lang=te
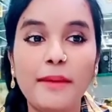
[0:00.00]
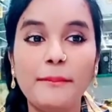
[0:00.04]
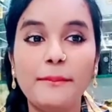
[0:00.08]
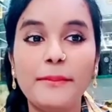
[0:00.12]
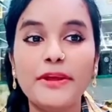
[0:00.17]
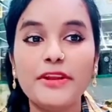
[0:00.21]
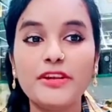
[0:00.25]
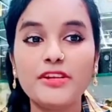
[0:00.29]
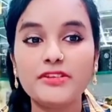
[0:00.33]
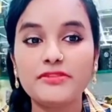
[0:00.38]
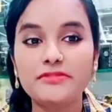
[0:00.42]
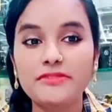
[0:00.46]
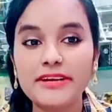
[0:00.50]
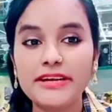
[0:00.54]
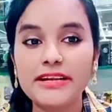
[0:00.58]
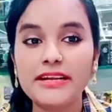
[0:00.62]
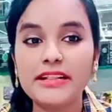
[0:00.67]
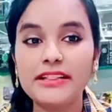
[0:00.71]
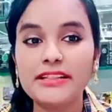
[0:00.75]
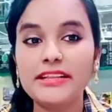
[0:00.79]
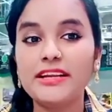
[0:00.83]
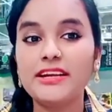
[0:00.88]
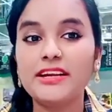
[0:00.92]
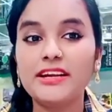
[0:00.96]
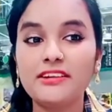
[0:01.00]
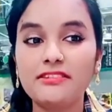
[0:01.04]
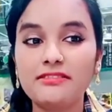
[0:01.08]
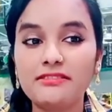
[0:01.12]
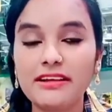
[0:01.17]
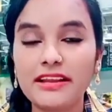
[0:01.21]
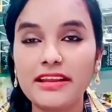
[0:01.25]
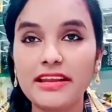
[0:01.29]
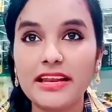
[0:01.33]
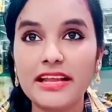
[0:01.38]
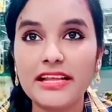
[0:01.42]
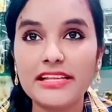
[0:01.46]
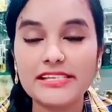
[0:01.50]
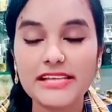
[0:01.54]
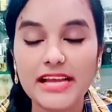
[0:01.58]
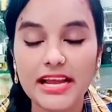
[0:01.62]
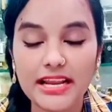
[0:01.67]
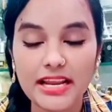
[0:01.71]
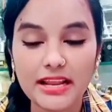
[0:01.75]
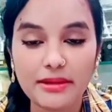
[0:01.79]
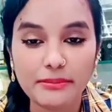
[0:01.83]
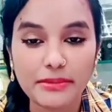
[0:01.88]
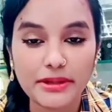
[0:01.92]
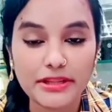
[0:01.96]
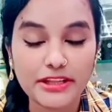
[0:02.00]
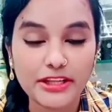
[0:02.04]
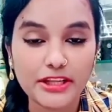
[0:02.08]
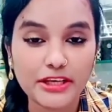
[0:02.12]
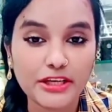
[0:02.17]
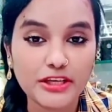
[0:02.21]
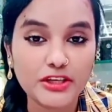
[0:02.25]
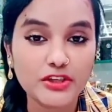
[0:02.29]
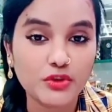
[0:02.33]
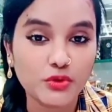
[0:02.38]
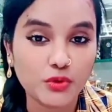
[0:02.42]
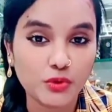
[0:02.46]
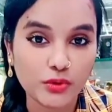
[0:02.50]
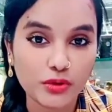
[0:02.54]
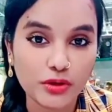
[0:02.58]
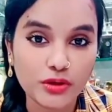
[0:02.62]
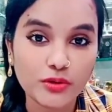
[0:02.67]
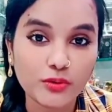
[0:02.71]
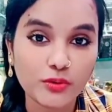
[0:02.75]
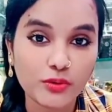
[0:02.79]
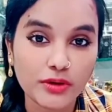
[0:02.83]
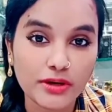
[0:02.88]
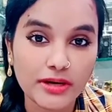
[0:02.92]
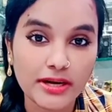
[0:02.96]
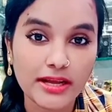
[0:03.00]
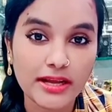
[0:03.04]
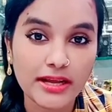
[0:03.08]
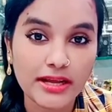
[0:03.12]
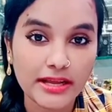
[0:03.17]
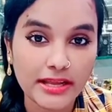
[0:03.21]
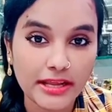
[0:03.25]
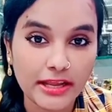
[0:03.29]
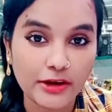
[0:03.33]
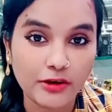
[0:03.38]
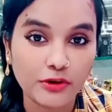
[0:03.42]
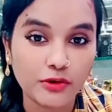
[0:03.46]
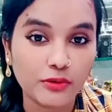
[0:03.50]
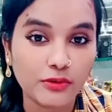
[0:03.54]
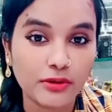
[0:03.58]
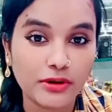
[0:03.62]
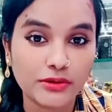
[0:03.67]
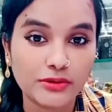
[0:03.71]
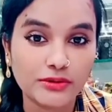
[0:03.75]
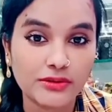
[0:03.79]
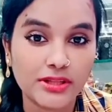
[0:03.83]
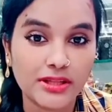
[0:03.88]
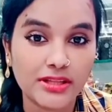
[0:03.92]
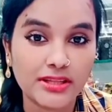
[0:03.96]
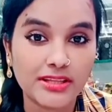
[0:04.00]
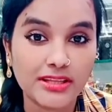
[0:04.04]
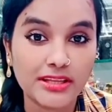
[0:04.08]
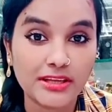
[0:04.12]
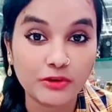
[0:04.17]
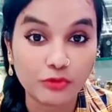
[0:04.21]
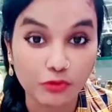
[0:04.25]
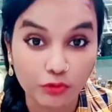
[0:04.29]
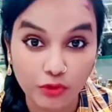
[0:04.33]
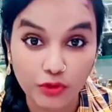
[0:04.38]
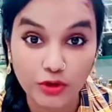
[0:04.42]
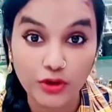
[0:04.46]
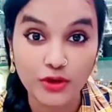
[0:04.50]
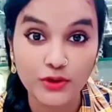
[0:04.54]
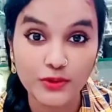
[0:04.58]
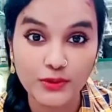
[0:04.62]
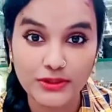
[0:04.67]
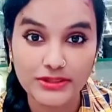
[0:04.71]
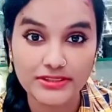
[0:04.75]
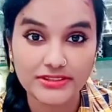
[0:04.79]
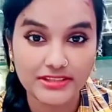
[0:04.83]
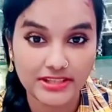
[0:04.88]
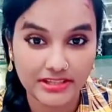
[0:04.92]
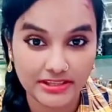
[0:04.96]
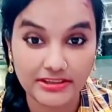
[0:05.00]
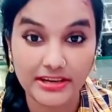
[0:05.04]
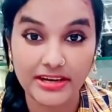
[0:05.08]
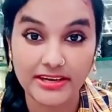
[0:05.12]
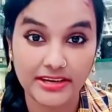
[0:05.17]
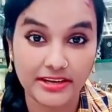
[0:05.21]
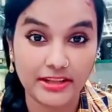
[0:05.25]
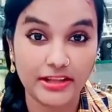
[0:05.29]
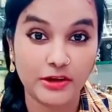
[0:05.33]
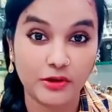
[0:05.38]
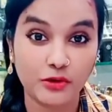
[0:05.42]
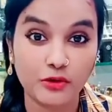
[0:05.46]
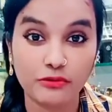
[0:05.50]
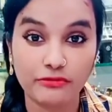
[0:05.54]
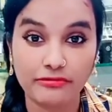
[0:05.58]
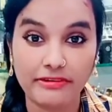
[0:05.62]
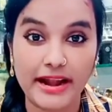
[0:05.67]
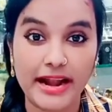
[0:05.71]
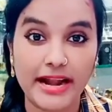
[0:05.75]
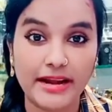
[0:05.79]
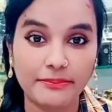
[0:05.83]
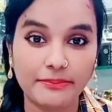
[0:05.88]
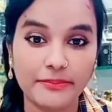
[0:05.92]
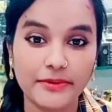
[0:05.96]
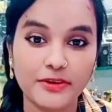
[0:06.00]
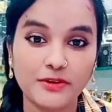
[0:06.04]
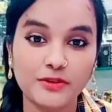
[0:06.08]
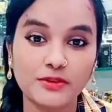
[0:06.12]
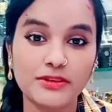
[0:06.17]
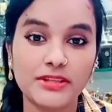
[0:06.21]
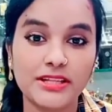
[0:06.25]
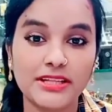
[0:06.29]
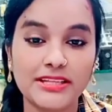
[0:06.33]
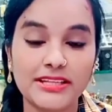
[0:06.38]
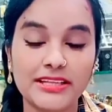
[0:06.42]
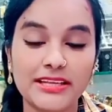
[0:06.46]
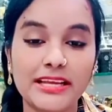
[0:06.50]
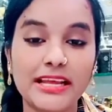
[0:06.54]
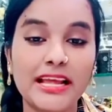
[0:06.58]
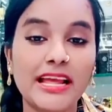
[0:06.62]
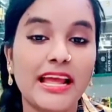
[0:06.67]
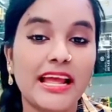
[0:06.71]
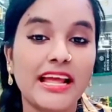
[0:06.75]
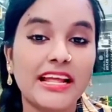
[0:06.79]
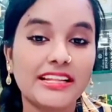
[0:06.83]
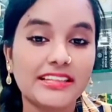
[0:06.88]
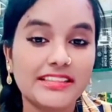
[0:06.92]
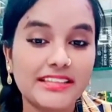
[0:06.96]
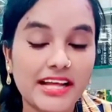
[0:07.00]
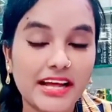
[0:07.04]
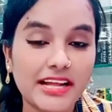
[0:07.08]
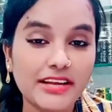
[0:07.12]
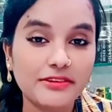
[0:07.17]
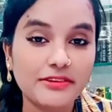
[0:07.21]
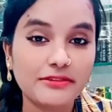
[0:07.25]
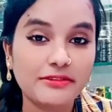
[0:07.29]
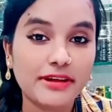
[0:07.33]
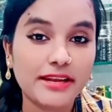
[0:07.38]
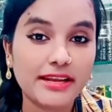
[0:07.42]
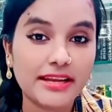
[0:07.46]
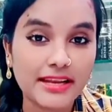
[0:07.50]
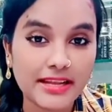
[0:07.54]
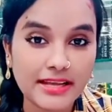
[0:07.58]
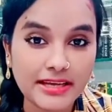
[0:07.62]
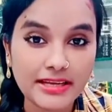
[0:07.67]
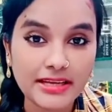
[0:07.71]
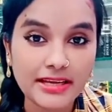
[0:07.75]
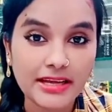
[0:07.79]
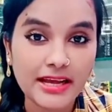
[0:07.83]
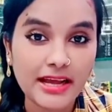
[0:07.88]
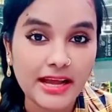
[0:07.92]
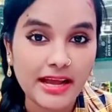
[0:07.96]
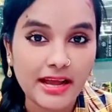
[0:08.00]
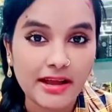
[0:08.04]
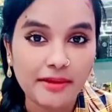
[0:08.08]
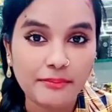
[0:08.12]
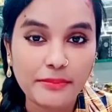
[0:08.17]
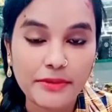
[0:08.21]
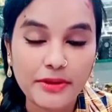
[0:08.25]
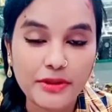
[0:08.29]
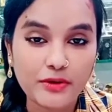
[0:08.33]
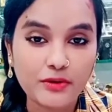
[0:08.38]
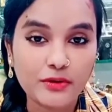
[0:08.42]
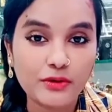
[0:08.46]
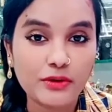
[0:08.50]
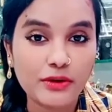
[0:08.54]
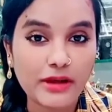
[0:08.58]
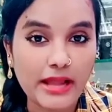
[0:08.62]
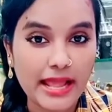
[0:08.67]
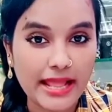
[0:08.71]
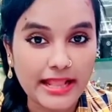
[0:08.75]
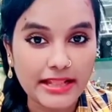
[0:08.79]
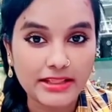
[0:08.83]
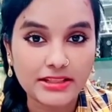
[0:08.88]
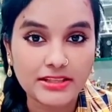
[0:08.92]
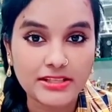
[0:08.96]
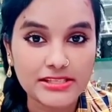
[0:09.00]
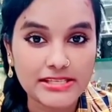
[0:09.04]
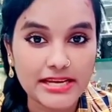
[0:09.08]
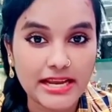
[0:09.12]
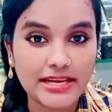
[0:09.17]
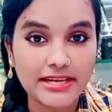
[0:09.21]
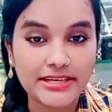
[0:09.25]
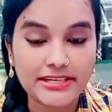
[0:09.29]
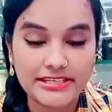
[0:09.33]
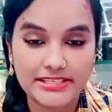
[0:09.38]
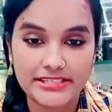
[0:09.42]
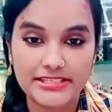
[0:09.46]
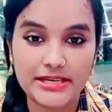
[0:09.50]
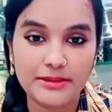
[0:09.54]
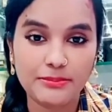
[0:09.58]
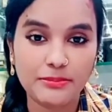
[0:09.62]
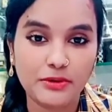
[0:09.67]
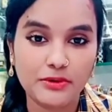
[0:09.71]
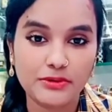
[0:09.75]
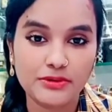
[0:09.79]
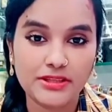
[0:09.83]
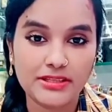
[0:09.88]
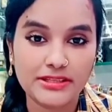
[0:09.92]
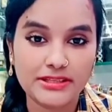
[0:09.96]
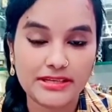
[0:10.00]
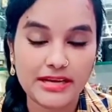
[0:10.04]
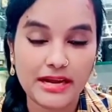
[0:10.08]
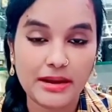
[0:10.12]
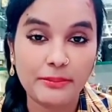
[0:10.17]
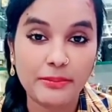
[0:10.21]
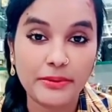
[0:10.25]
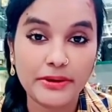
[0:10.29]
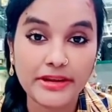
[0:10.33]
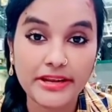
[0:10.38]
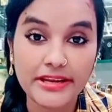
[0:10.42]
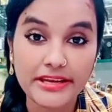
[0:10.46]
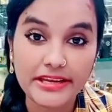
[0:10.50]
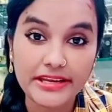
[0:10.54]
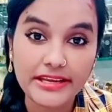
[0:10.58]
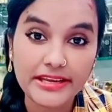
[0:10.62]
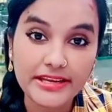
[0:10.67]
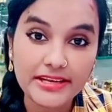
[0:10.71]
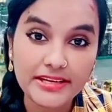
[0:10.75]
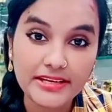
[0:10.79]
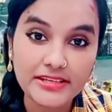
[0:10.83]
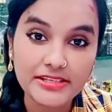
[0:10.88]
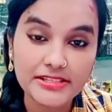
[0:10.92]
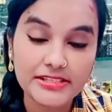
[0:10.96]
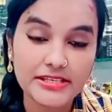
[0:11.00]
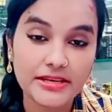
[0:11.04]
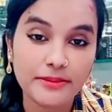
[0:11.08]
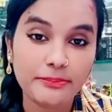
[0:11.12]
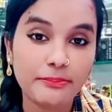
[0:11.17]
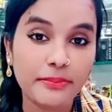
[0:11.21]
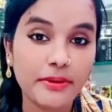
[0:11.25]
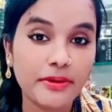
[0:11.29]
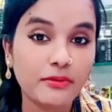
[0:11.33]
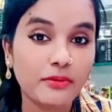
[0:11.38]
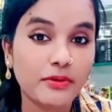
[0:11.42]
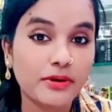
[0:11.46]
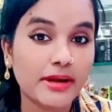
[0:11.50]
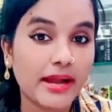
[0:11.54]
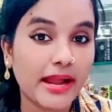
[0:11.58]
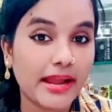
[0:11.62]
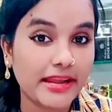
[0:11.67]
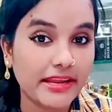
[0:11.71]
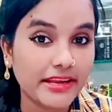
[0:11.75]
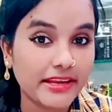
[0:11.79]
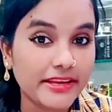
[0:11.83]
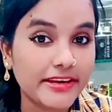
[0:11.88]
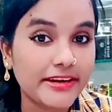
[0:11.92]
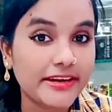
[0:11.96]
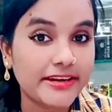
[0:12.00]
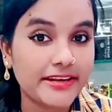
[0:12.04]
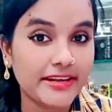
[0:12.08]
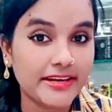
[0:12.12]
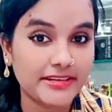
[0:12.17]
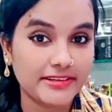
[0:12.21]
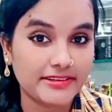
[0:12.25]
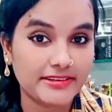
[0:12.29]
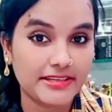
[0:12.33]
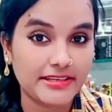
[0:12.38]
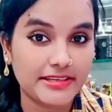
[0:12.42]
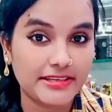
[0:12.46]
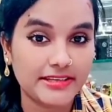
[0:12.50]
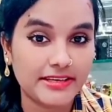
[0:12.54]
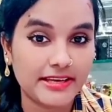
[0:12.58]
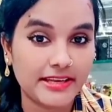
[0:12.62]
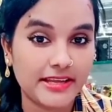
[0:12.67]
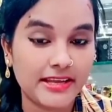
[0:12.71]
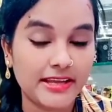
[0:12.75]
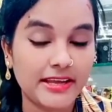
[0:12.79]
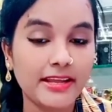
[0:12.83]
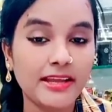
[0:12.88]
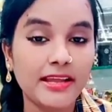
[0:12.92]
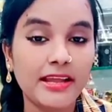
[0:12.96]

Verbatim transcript: మీరు స్వీట్లు తినడం వల్ల చాలామందికి షుగర్ కూడా ఎక్కువ అవుతుంది ఒళ్ళు వస్తుంది అంటే ఎక్కువ ఫ్యాట్ పెరుగుతుంది దానివల్ల మీరు హెల్త్ చాలా డిస్టర్బ్ అవుతుంది కాబట్టి నేను చెప్పే ఒక ఇంగ్రీడియంట్ తింటే